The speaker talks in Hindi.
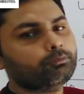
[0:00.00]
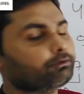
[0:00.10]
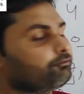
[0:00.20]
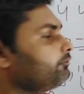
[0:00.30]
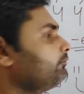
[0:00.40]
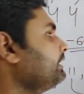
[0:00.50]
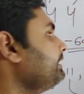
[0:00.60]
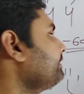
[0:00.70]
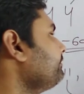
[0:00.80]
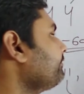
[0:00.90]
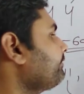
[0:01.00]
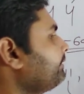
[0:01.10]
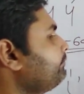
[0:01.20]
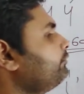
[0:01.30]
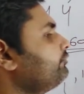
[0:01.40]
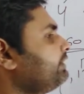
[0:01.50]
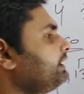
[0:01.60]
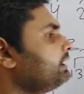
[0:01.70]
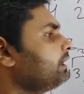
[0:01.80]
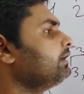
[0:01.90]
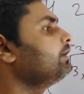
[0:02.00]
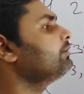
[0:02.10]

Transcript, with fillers: ऊपर फॉर्मूला लेकिन जब सम पूछ लेगा ना